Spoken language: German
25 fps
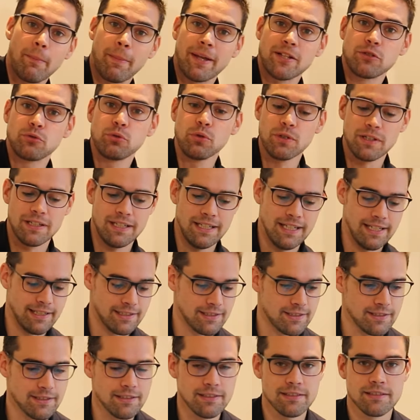Armatur
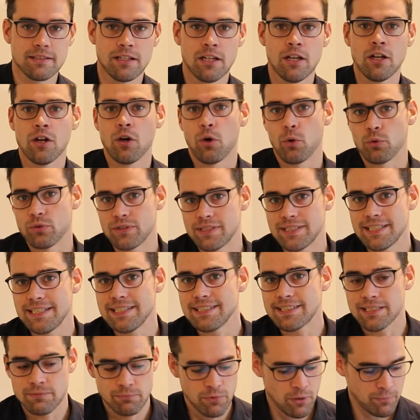gelegt ist. Und die
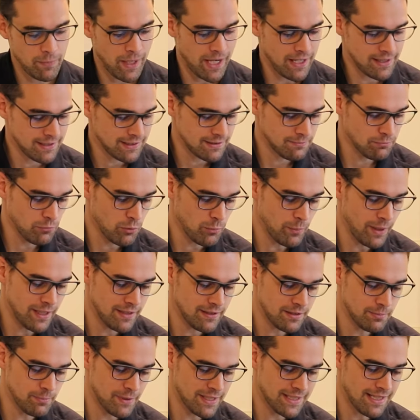ist im ersten
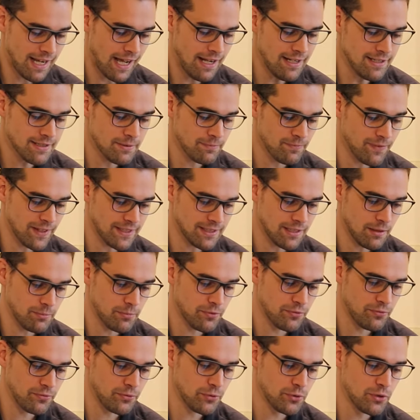Moment mit kaltem Wasser
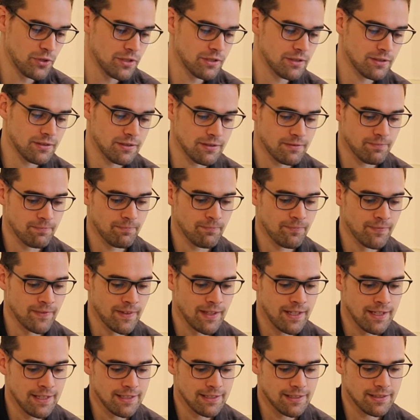befüllt.
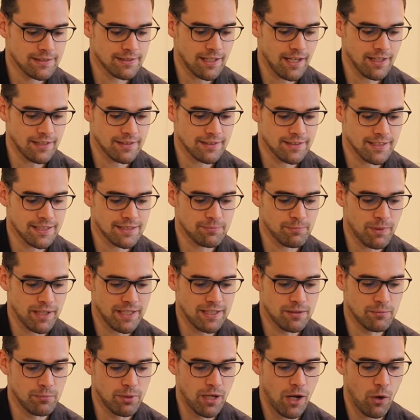Ich zeichne das mal
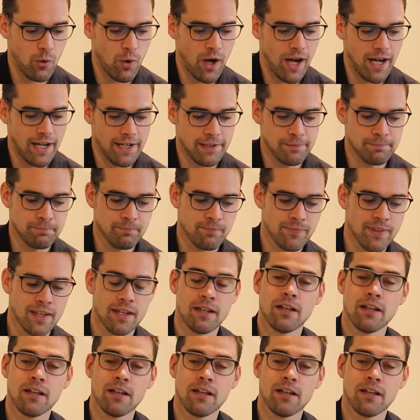hier blau ein.